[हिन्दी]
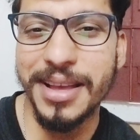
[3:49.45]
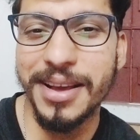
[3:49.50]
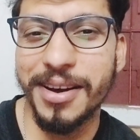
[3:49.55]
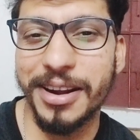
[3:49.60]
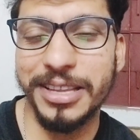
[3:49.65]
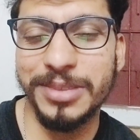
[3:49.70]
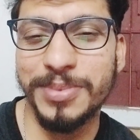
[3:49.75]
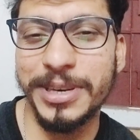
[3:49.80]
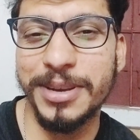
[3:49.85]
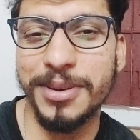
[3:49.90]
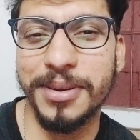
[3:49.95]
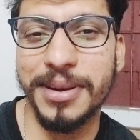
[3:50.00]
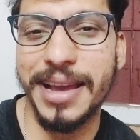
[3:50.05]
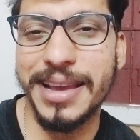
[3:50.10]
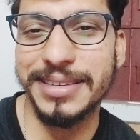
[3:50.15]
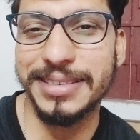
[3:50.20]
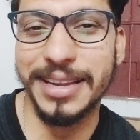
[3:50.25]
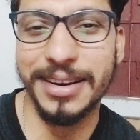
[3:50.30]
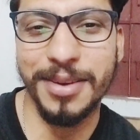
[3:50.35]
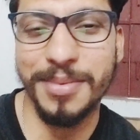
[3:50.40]
और इस वीडियो को
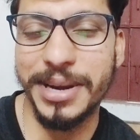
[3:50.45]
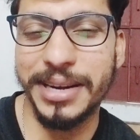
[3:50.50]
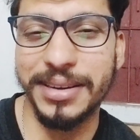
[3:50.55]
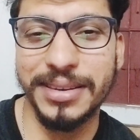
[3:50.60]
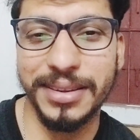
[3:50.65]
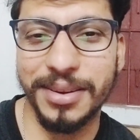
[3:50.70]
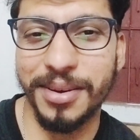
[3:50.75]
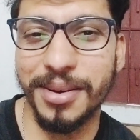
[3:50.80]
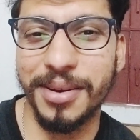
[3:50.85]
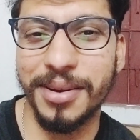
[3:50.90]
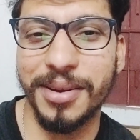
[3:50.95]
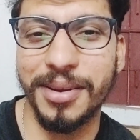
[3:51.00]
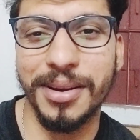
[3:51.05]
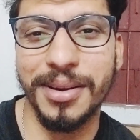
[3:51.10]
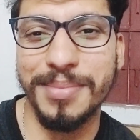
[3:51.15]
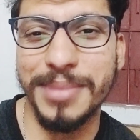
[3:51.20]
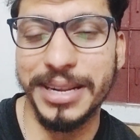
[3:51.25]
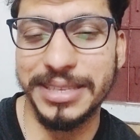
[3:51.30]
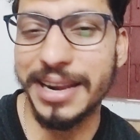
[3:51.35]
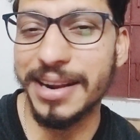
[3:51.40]
लाइक शेयर कमेंट और
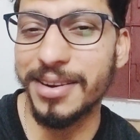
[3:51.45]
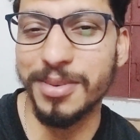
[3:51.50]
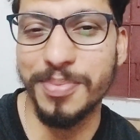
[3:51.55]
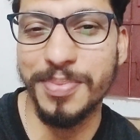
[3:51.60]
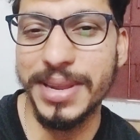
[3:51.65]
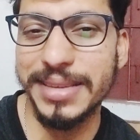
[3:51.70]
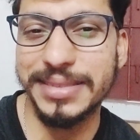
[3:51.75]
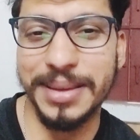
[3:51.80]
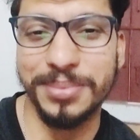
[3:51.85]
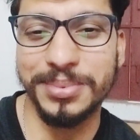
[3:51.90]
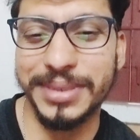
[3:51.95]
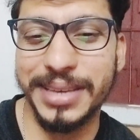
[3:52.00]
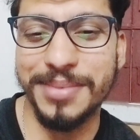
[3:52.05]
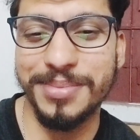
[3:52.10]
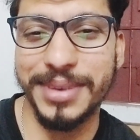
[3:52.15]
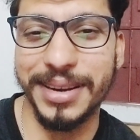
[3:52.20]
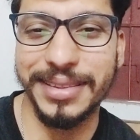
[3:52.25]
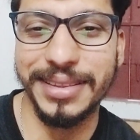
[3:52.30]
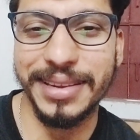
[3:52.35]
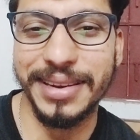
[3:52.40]
मेरे चैनल को प्लीज़
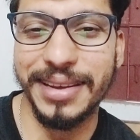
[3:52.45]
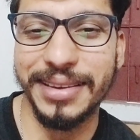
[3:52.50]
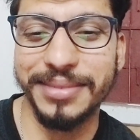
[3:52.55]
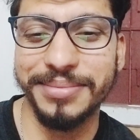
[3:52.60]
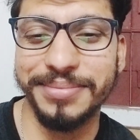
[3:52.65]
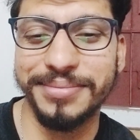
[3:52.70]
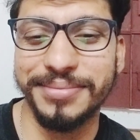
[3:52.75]
सब्सक्राइब कर देना